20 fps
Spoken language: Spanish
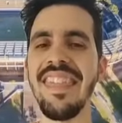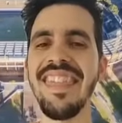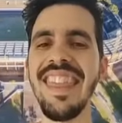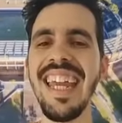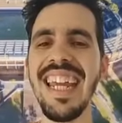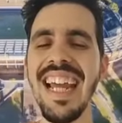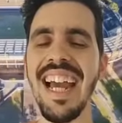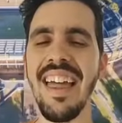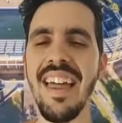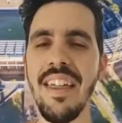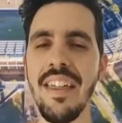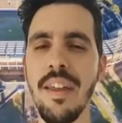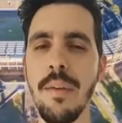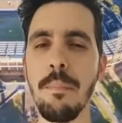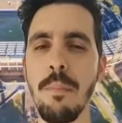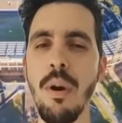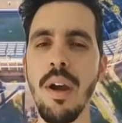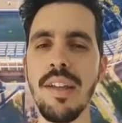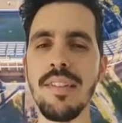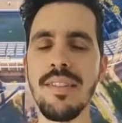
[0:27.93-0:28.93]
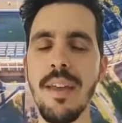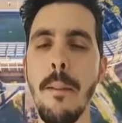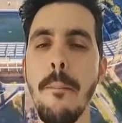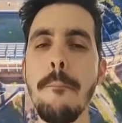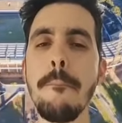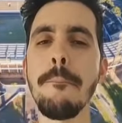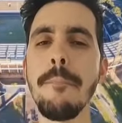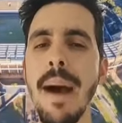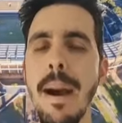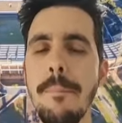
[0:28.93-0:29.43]
Décadas después,
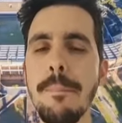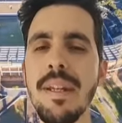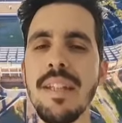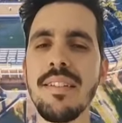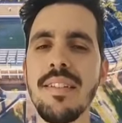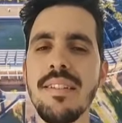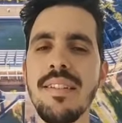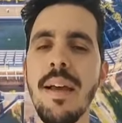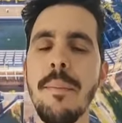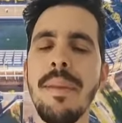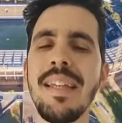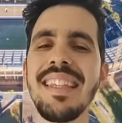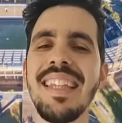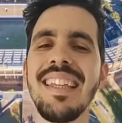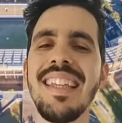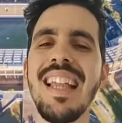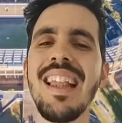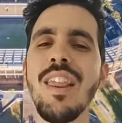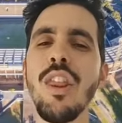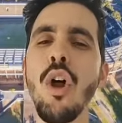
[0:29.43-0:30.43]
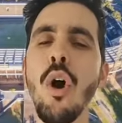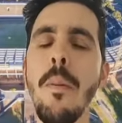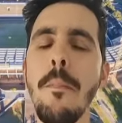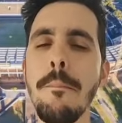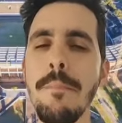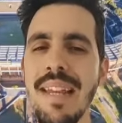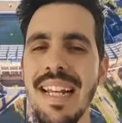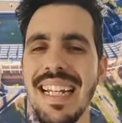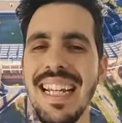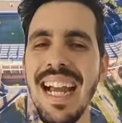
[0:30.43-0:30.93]
más precisamente en el
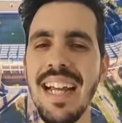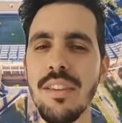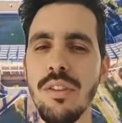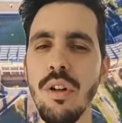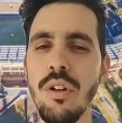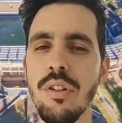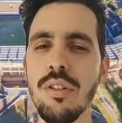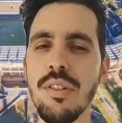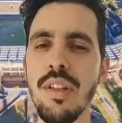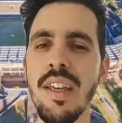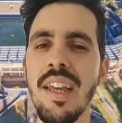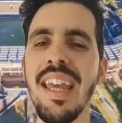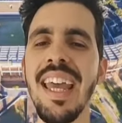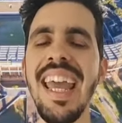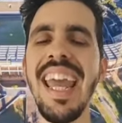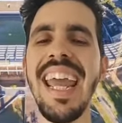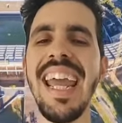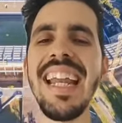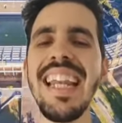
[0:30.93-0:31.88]
2014,